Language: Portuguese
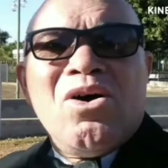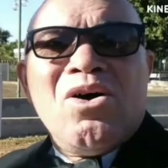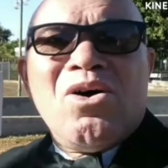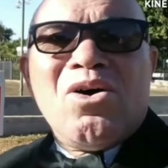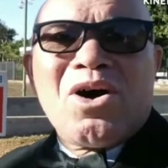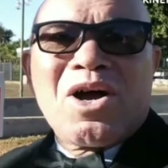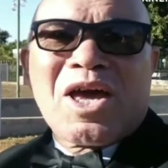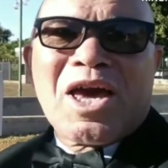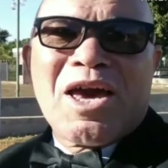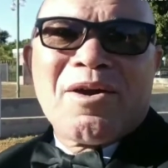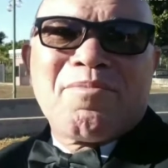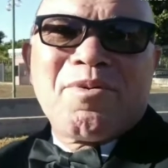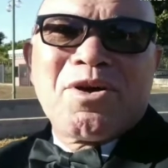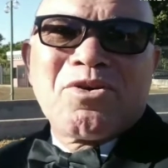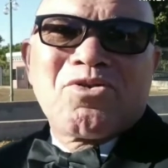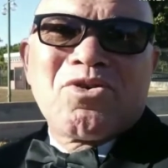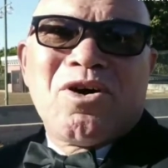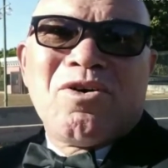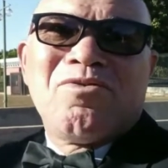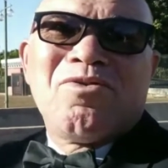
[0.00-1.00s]
Ok,
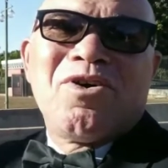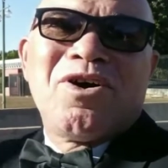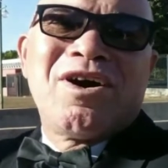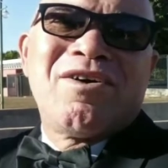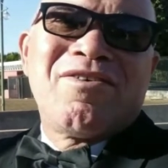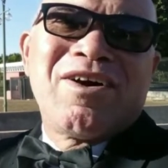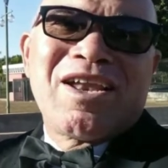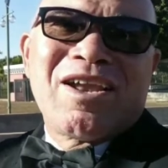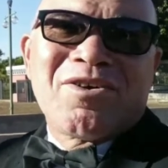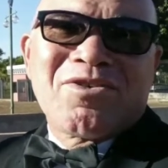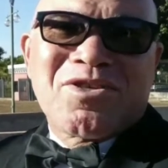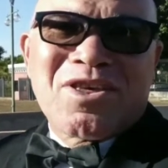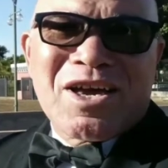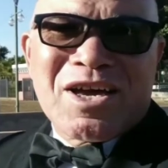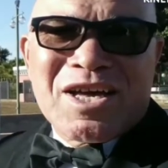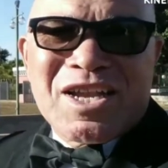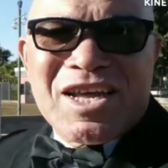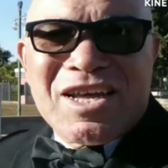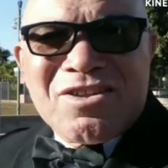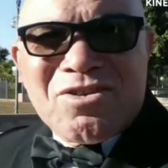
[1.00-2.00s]
pessoal, vou revelar o
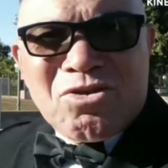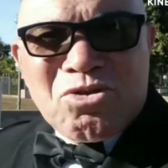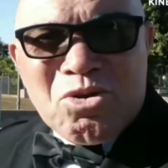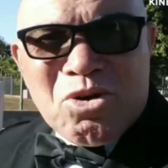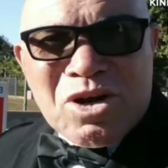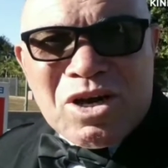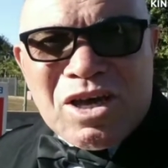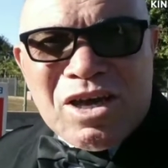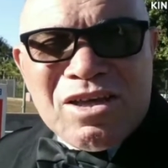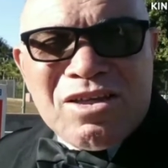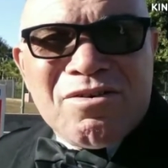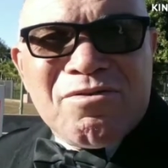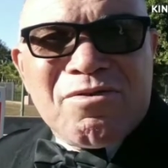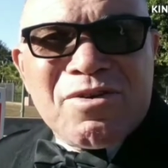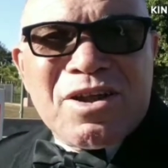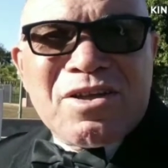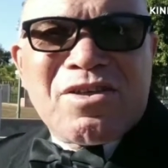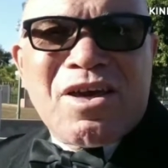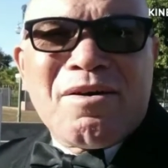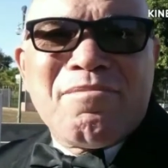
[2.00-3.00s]
segredo. Estou aqui de
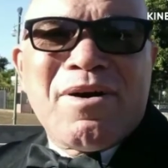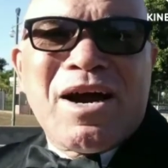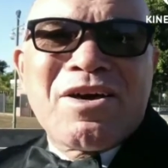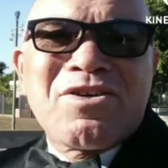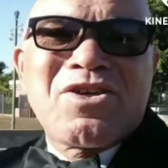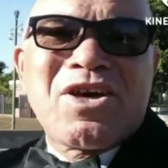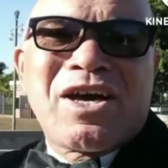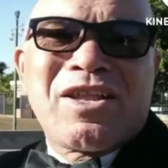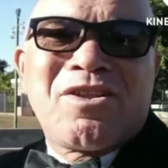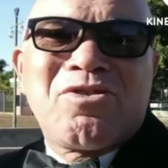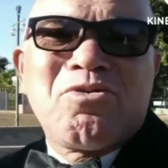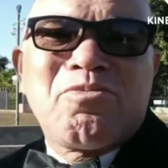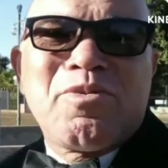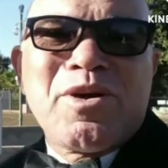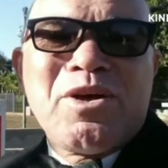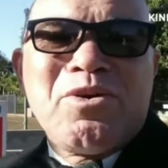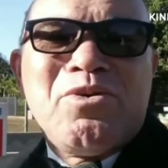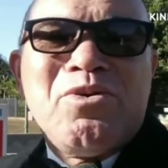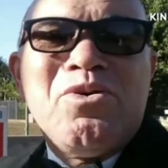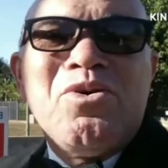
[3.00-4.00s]
frente à Embaixada do
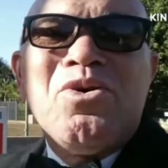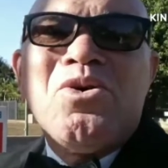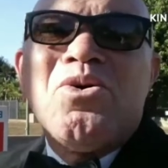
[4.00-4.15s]
Peru.